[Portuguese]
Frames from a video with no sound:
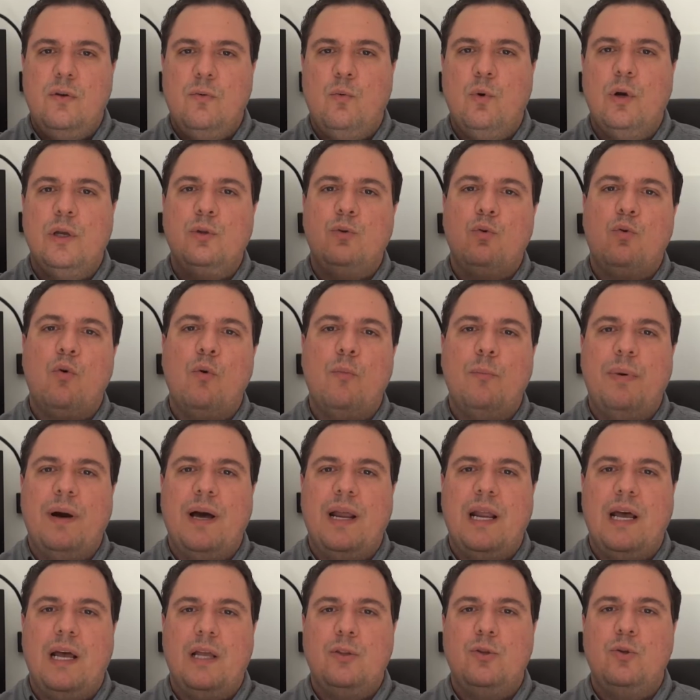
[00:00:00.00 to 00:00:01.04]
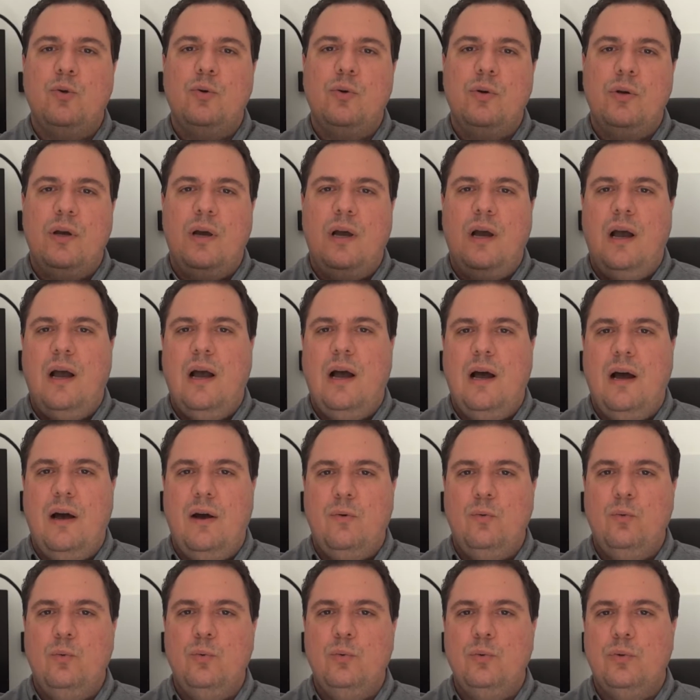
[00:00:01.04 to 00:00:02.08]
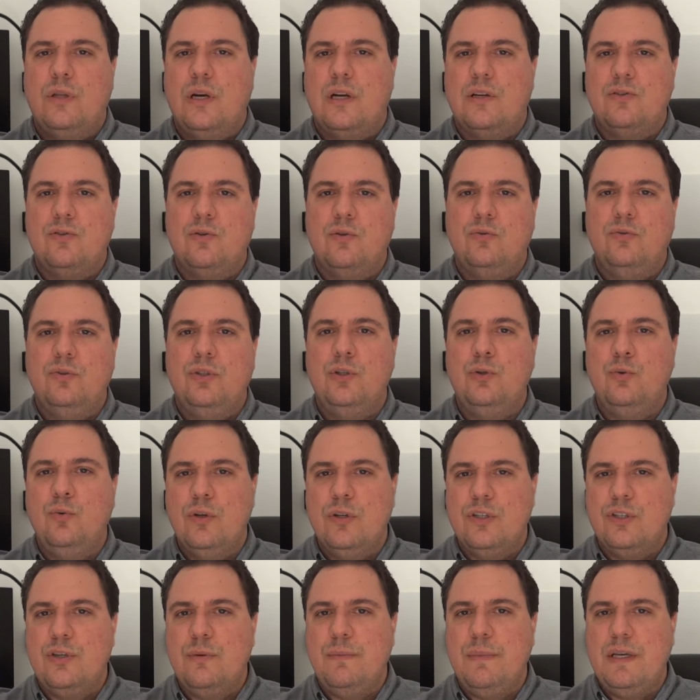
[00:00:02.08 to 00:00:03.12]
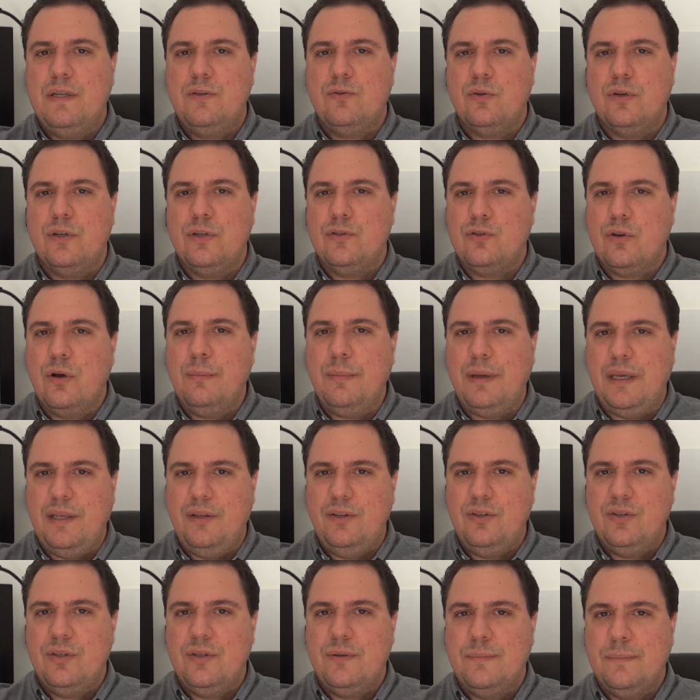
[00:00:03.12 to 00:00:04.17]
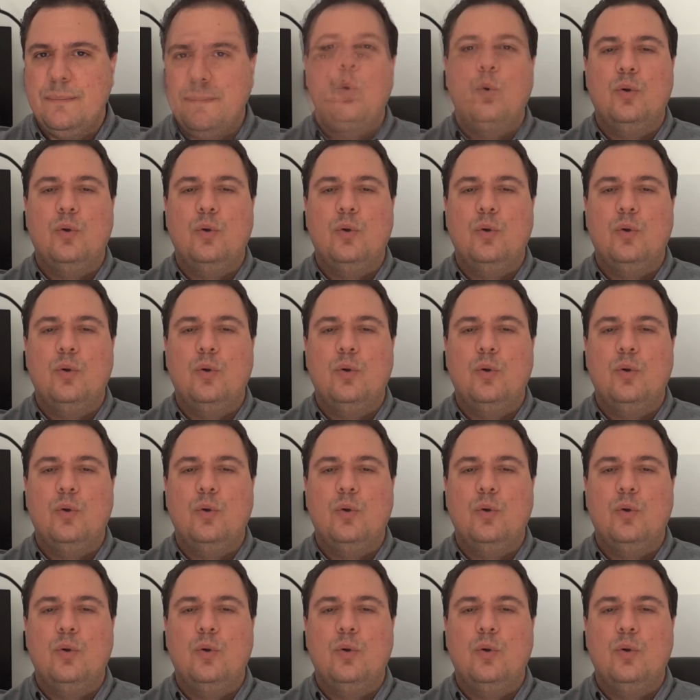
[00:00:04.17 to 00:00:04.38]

quando comparado ao ultrassom de duas dimensões somente.